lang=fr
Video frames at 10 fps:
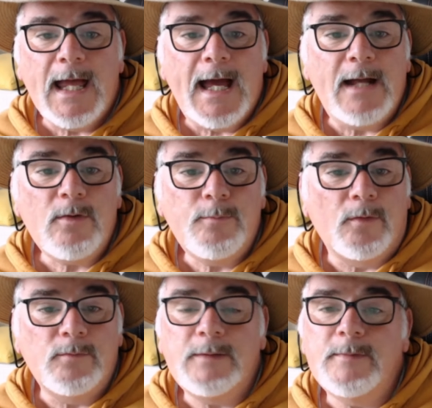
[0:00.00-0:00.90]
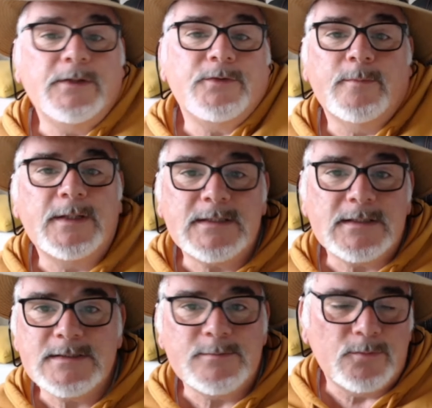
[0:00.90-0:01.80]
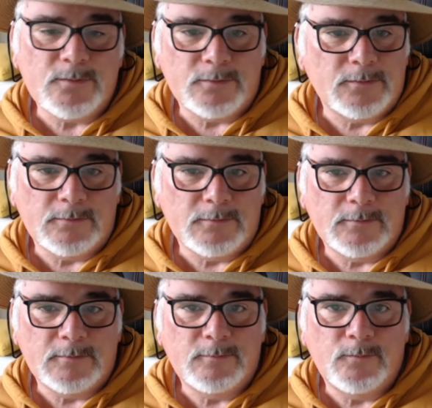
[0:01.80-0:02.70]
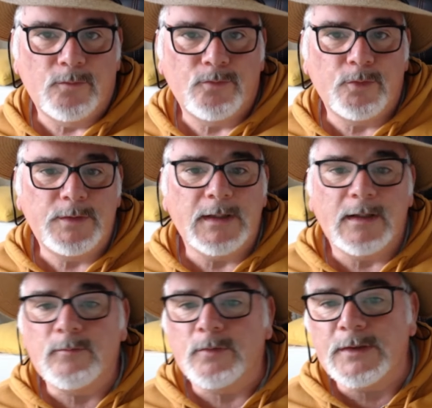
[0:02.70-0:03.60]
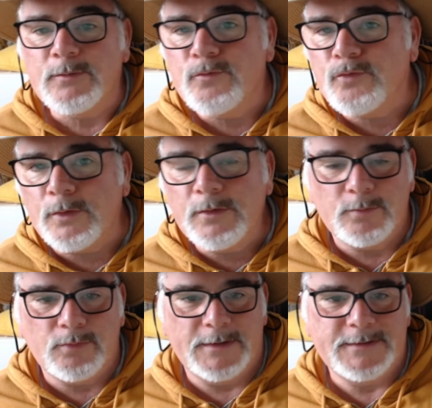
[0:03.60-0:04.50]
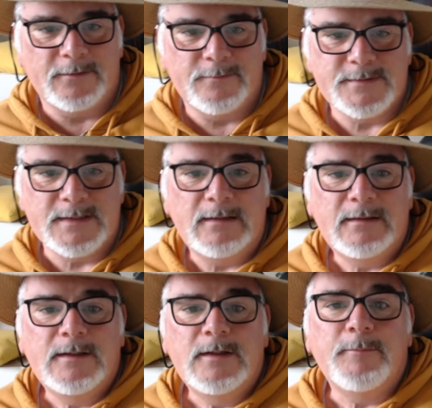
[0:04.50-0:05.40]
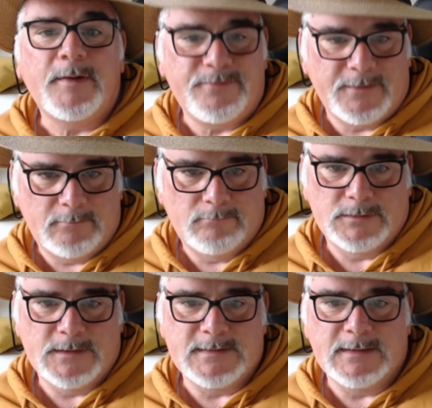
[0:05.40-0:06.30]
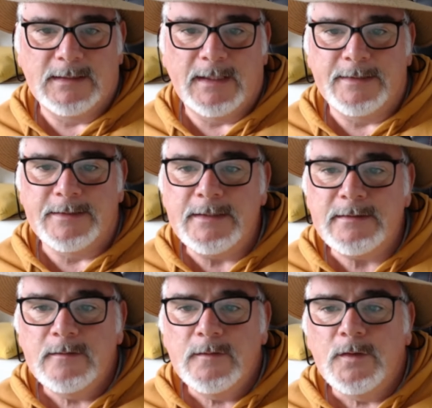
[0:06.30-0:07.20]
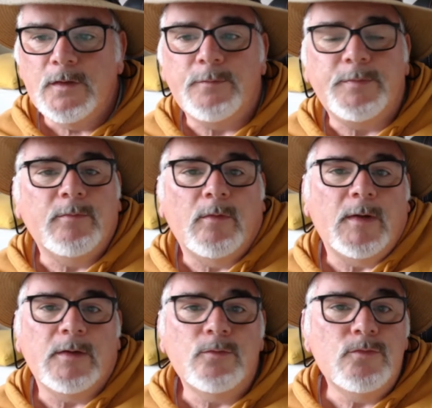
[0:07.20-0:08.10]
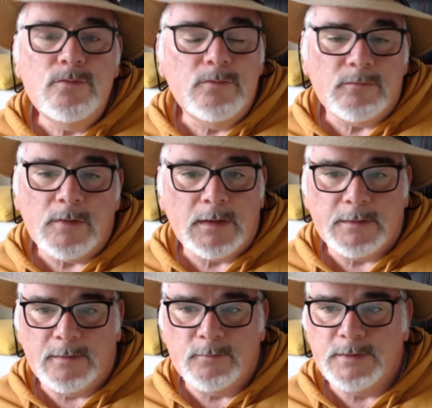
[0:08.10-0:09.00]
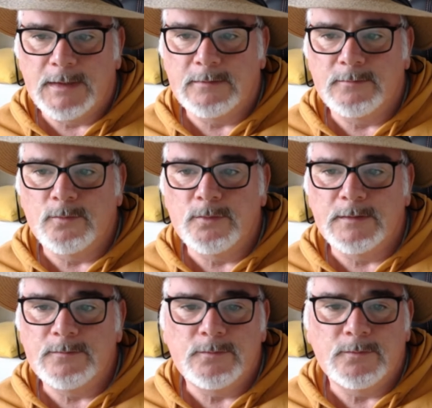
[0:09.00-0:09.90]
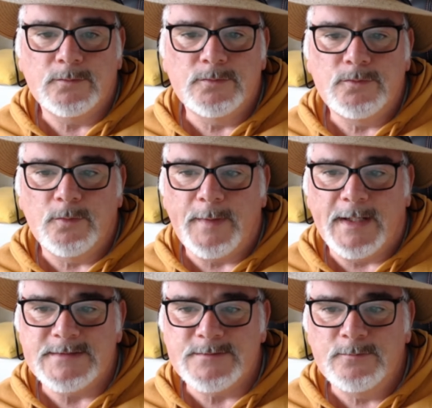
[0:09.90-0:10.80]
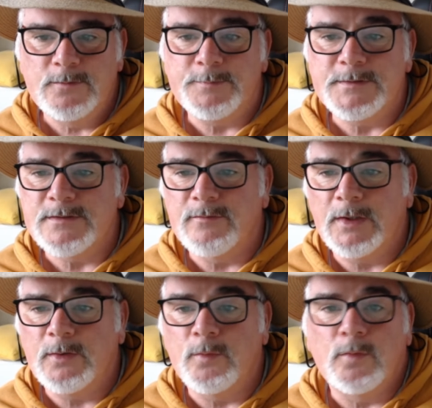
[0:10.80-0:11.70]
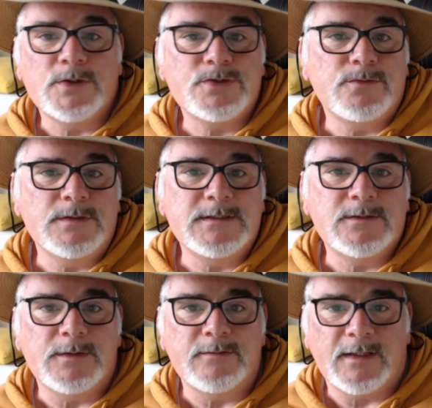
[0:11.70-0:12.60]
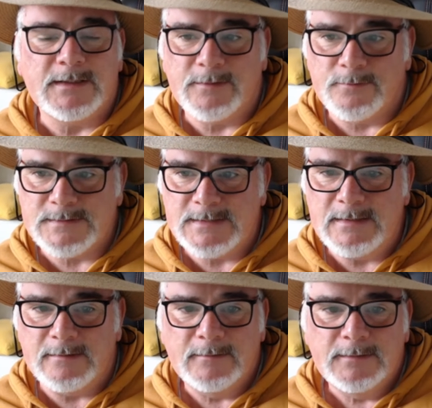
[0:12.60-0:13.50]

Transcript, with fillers: Alors pour moi, bah, les tomates, hein, c'est mon, mon, fruit, hein, mon légume fruit, on pourrait dire comme ça, préféré. Ça c'est clair et net. Et puis bon, bah, le goût, euh, voilà, il n'y a aucune, aucune comparaison. Et puis c'est vrai que bon, moi j'utilise que des variétés anciennes.